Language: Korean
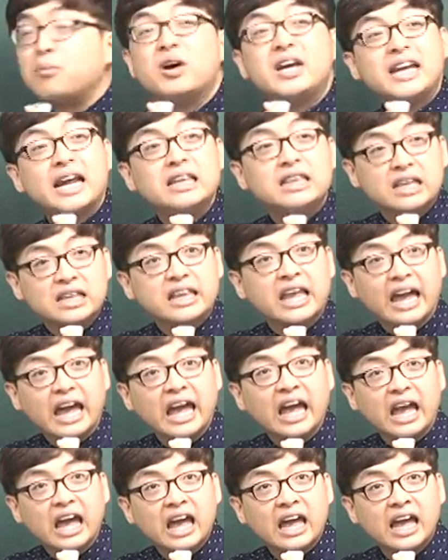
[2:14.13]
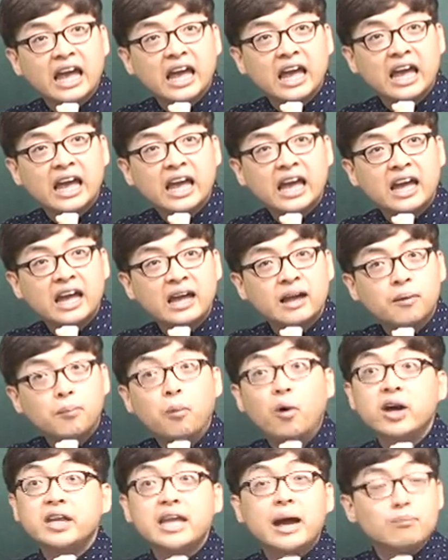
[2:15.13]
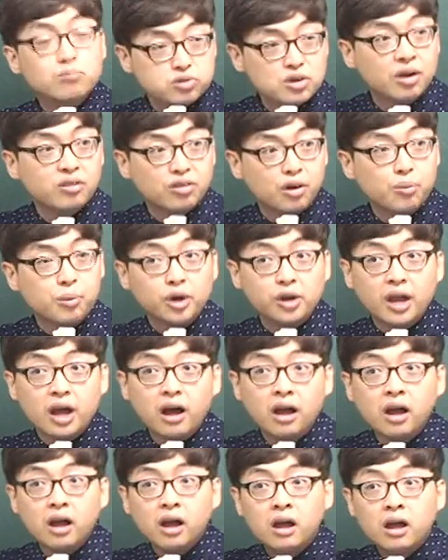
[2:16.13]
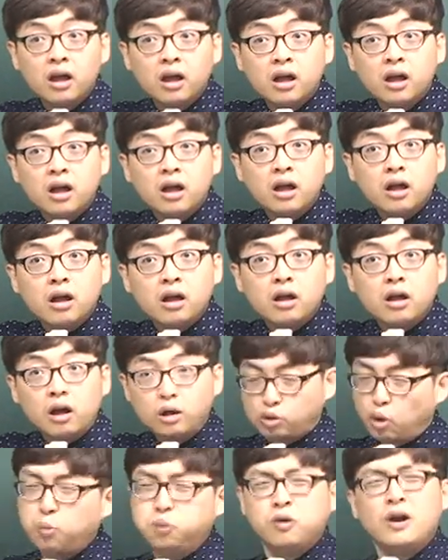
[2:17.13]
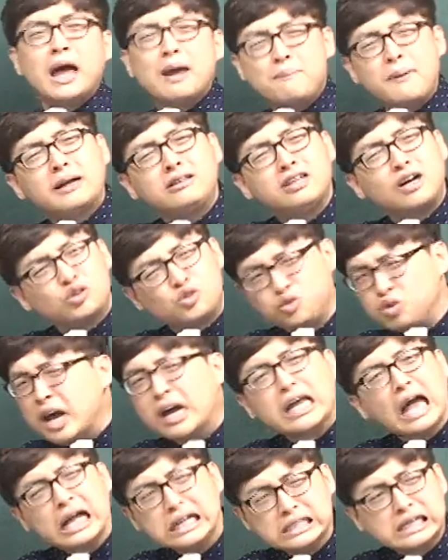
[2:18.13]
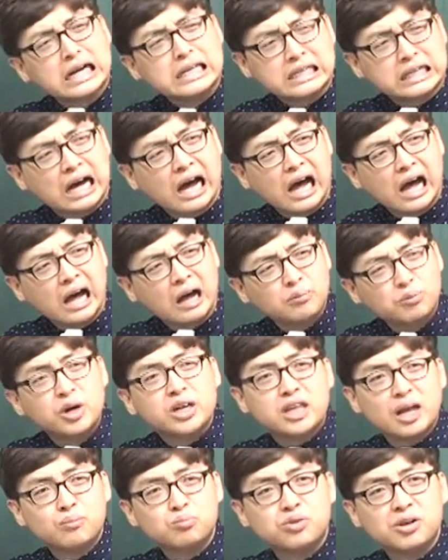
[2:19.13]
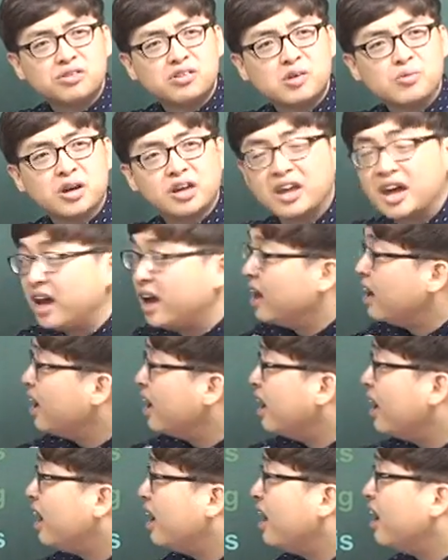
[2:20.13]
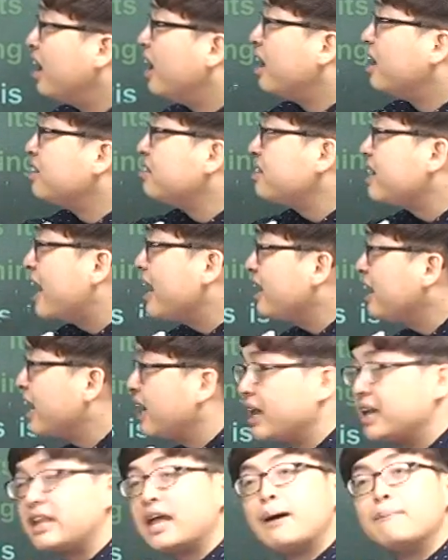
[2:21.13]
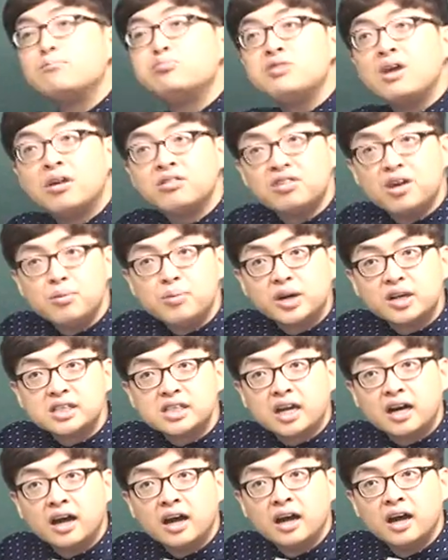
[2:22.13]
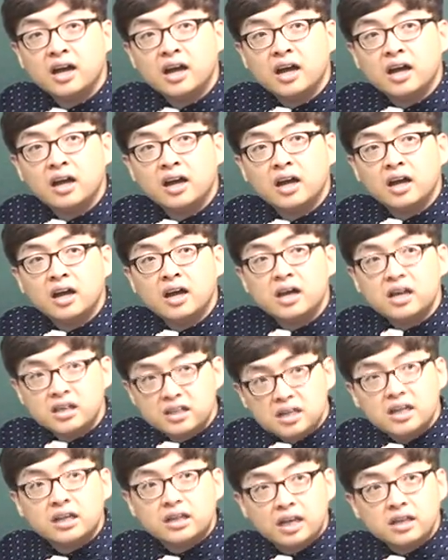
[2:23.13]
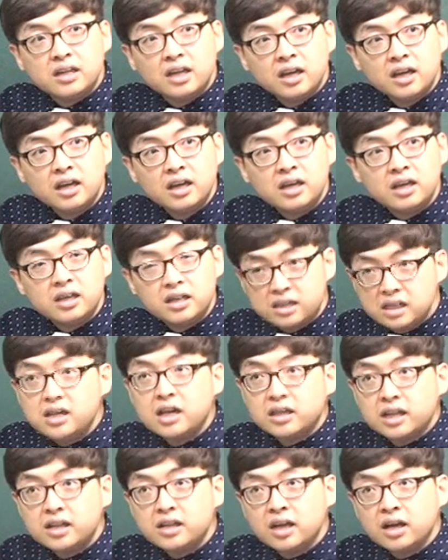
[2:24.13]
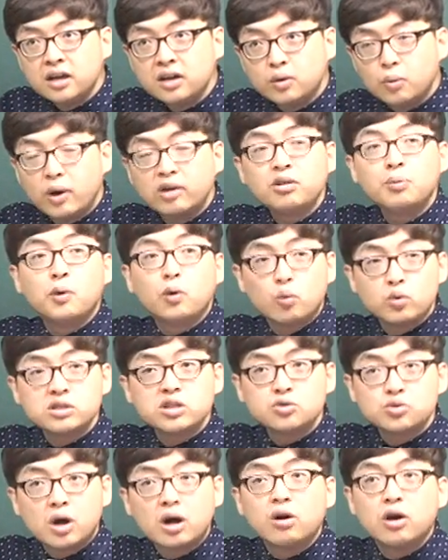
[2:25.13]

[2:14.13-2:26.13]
뭐 이랬는데. 뭐에 대한 부연 설명이야? 아, 도플라 이펙트가 중요한 게 아니라니까. 뭐에 대한 부연 설명이야? 사이렌에 대한 부연 설명이잖아. 이해되니? 이해되니? 그럼 화살표 꽂아줘.